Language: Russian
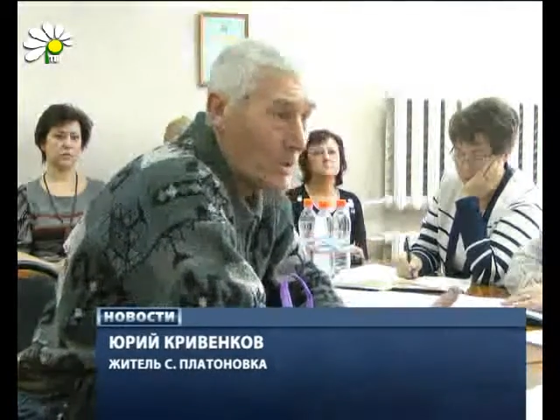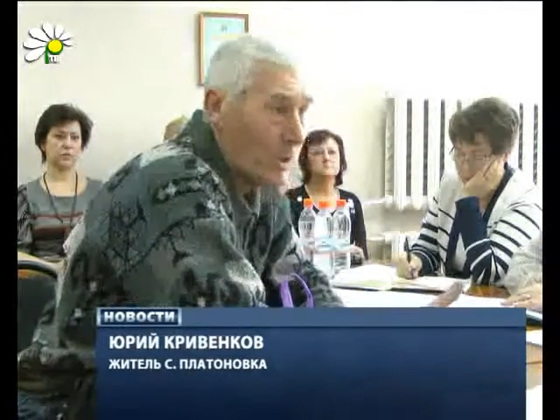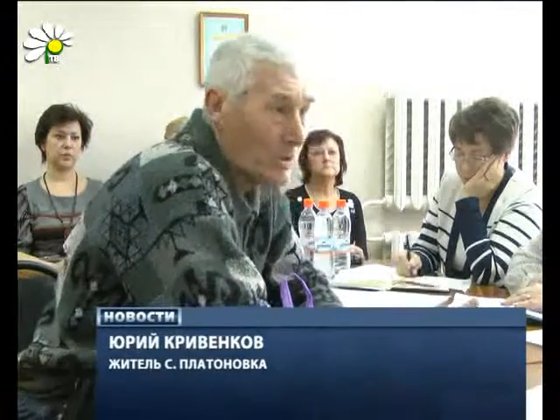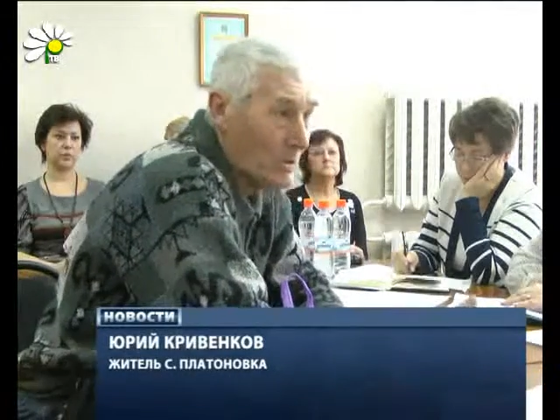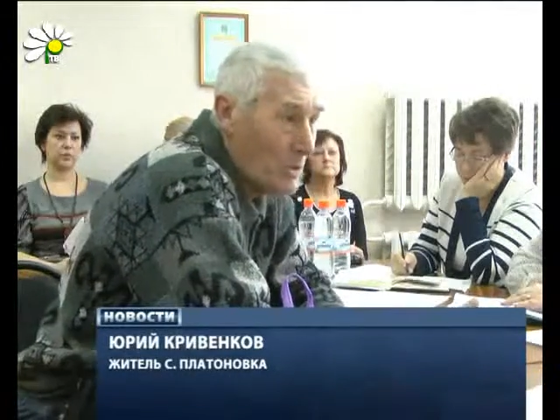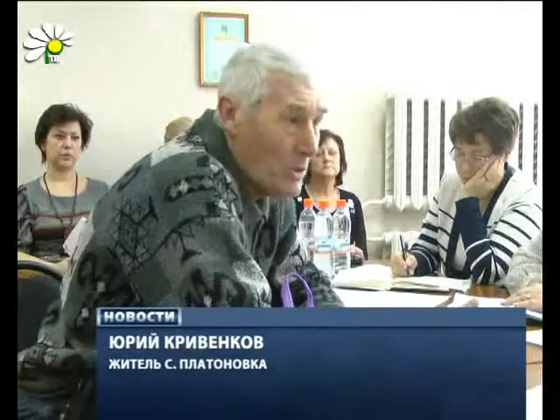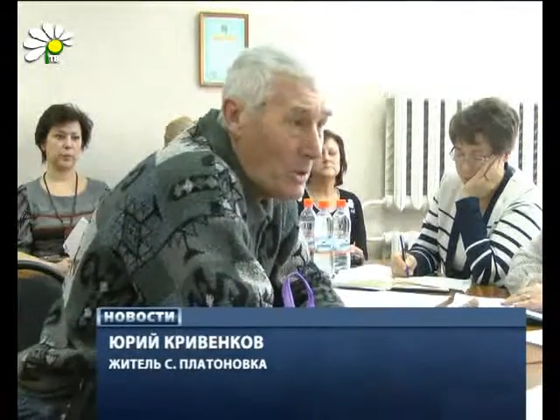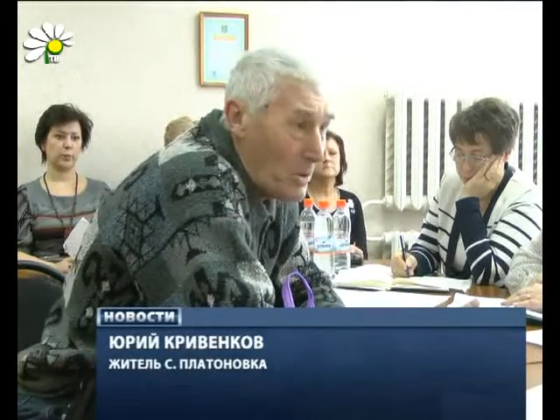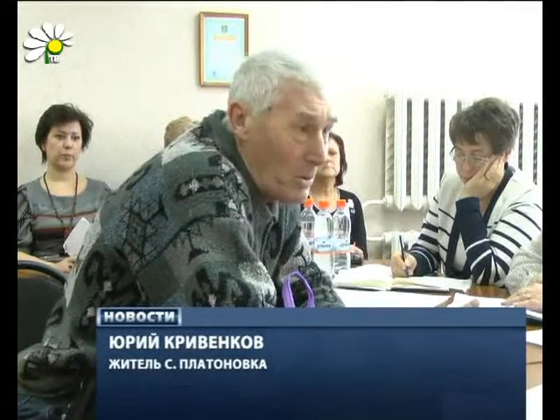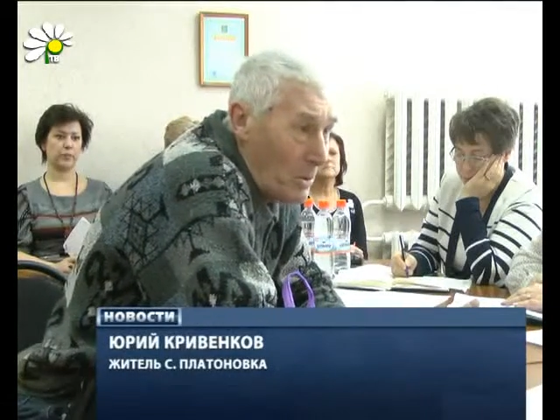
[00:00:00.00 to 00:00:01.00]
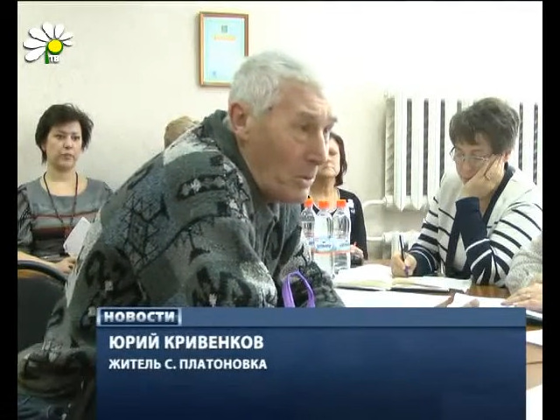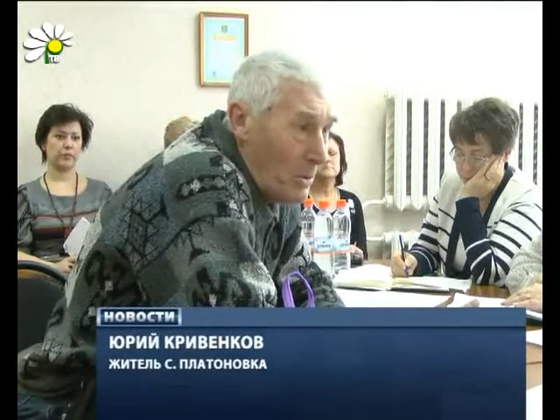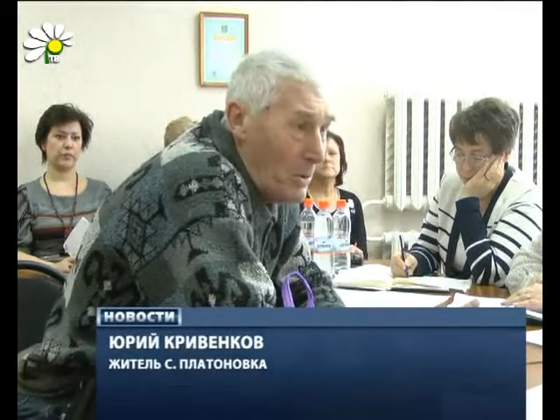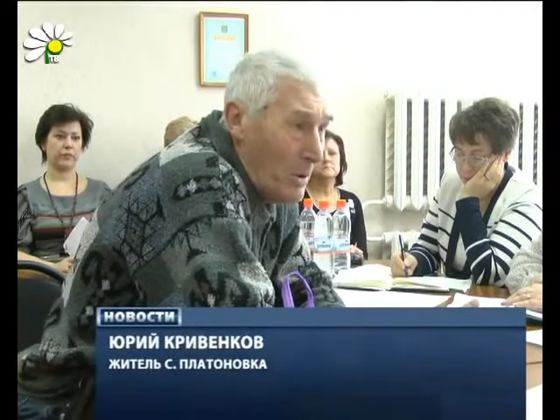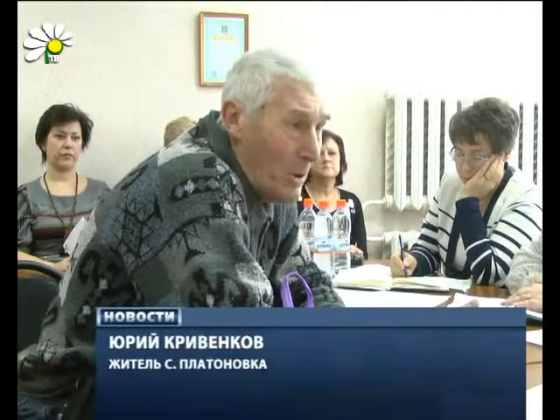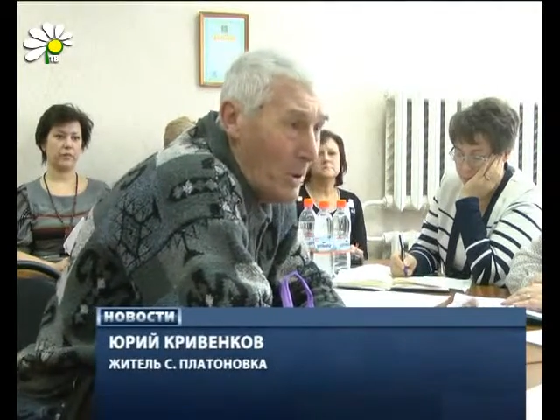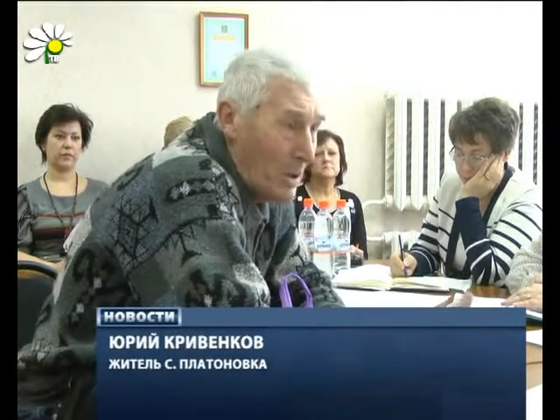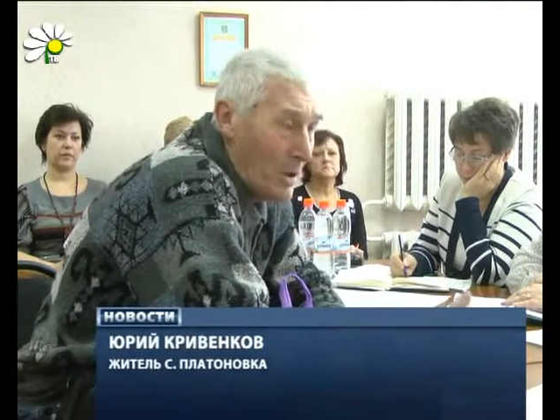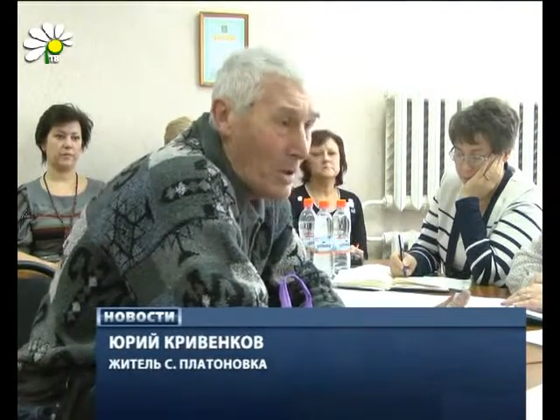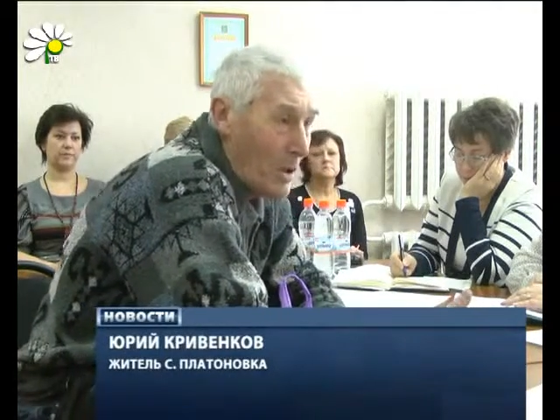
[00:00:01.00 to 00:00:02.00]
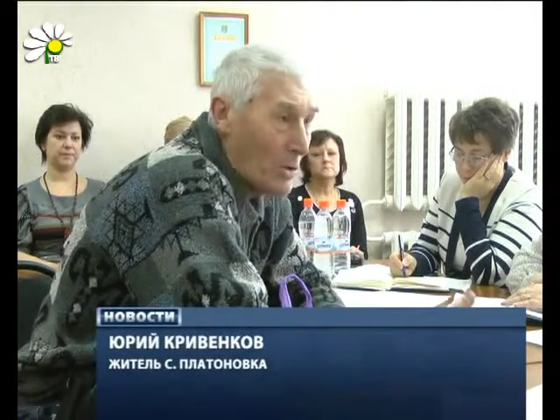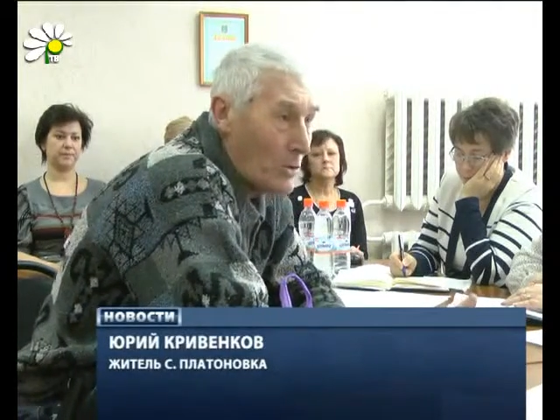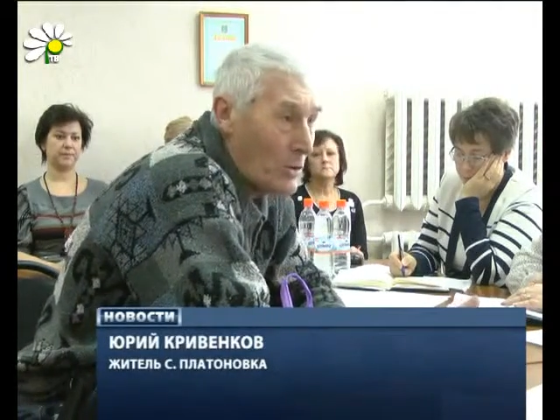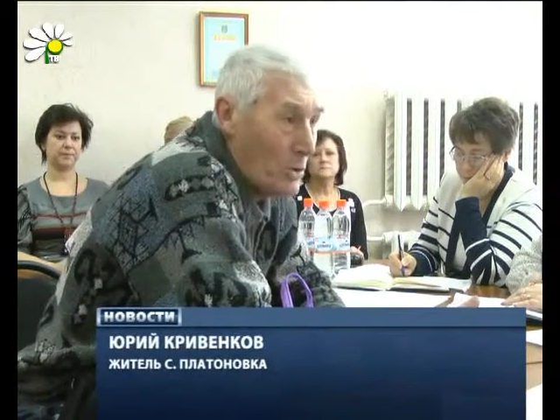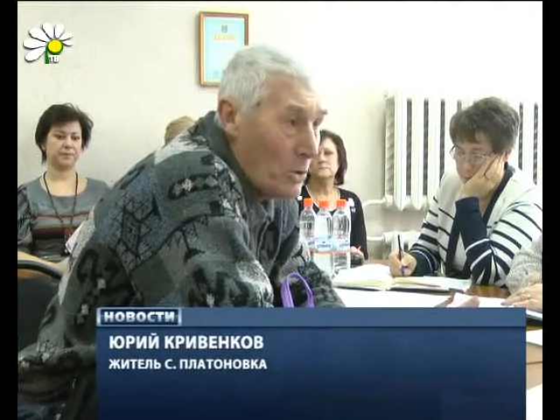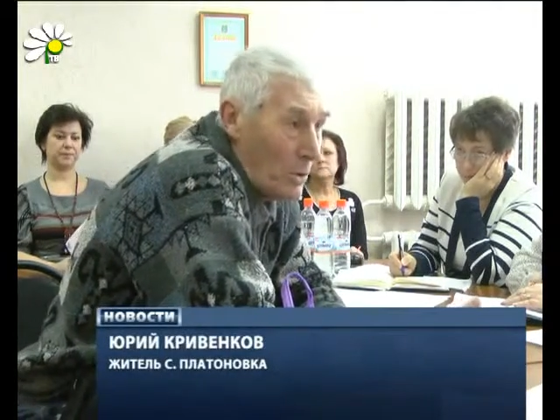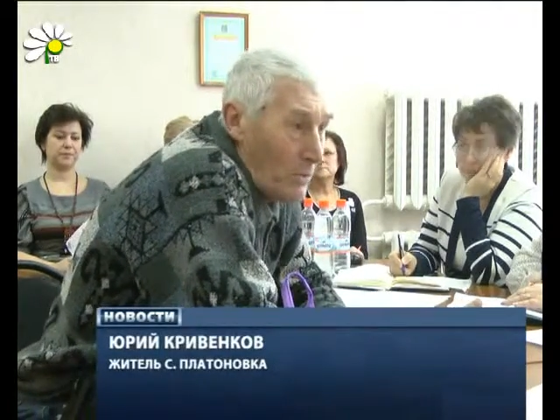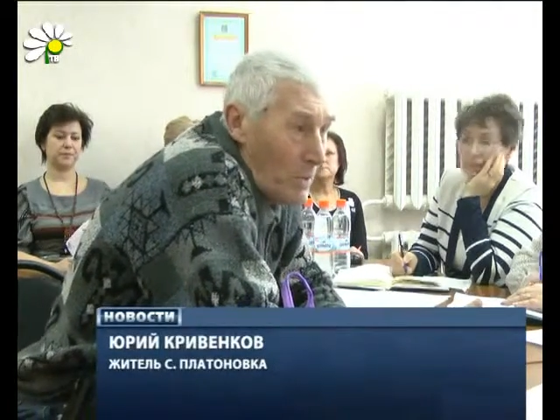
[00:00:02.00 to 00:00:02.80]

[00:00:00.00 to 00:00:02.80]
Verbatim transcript: Сейчас его нету. Какой-то диол